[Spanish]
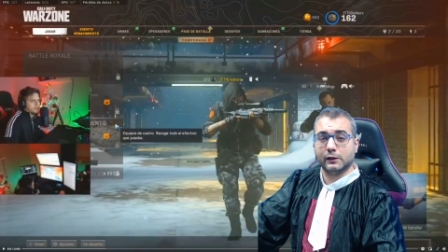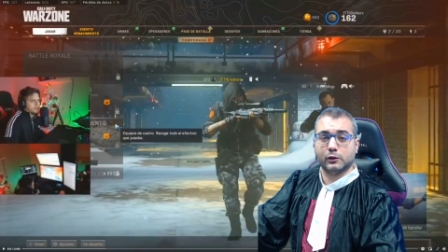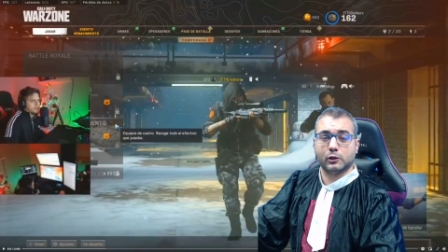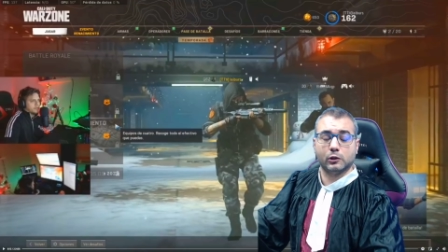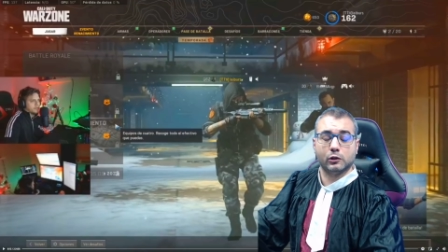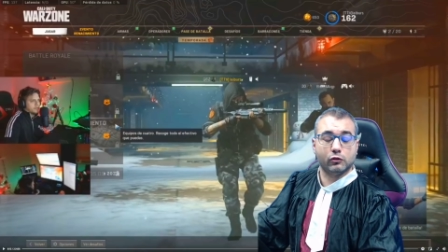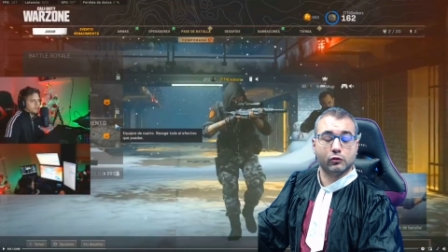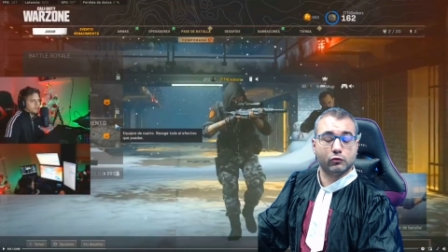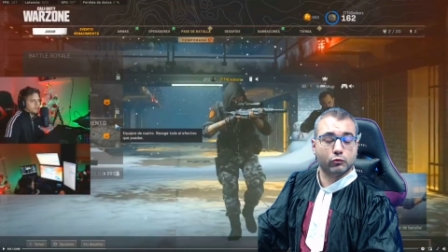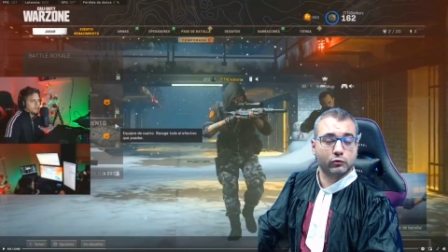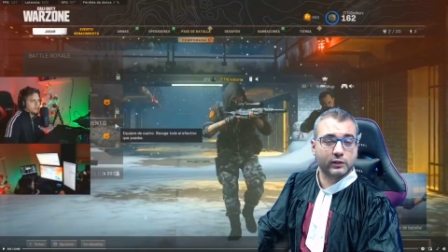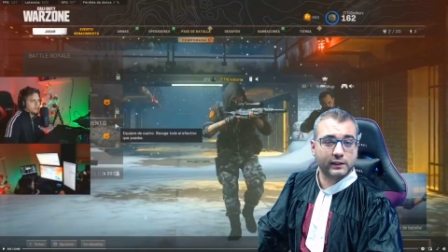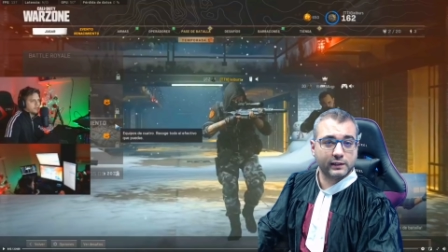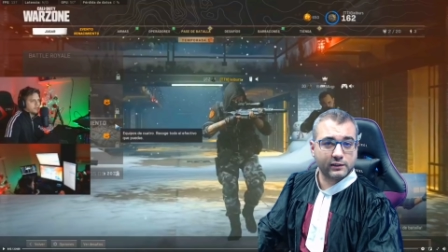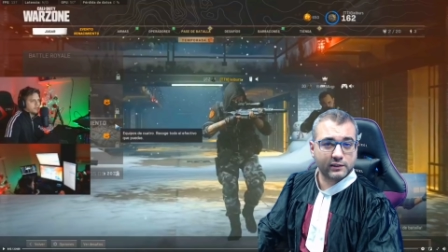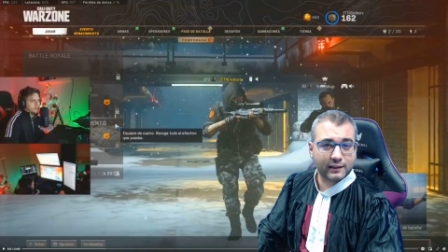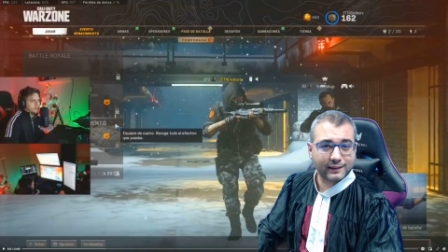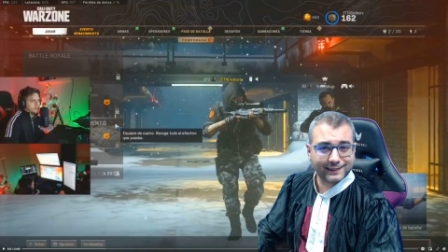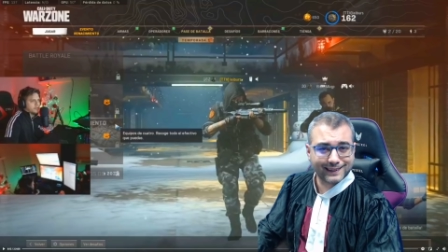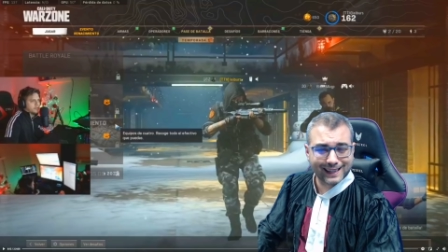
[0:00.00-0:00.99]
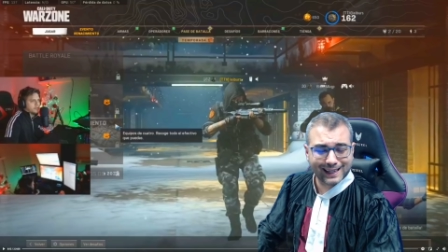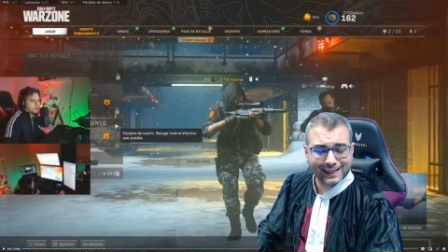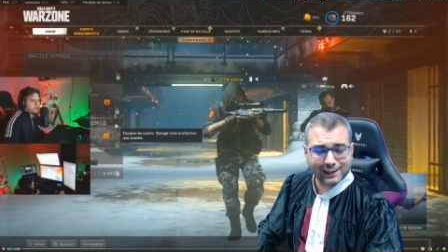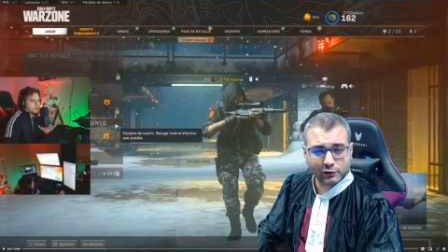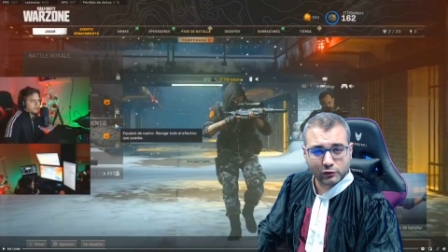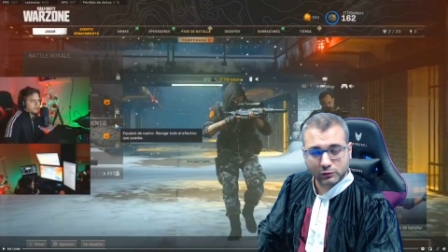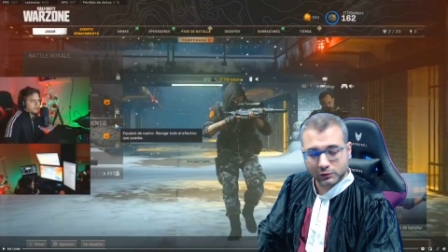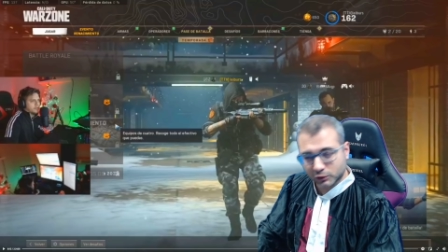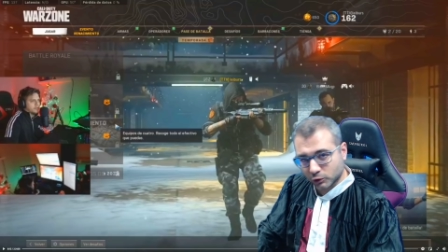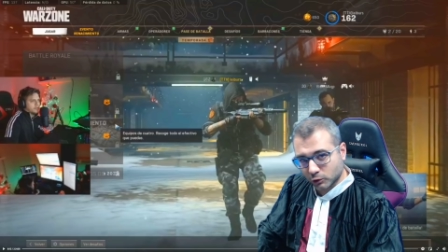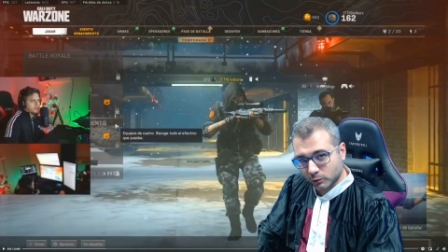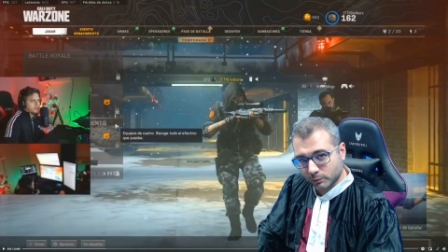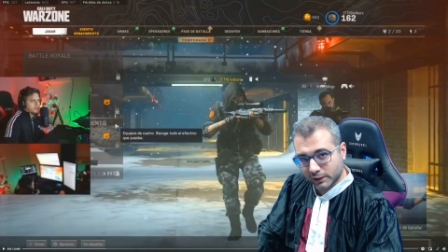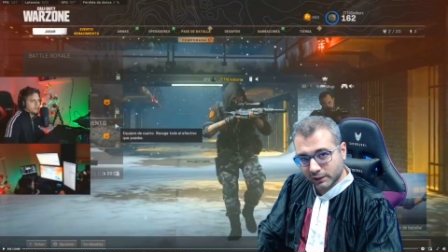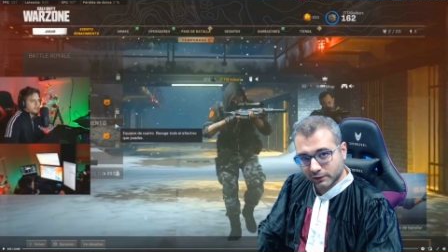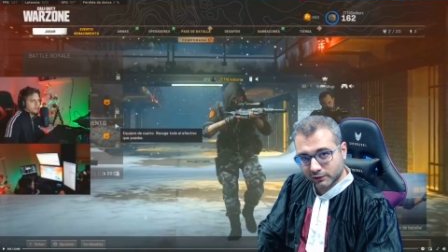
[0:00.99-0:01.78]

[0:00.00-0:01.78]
todos ustedes a Dyson TV,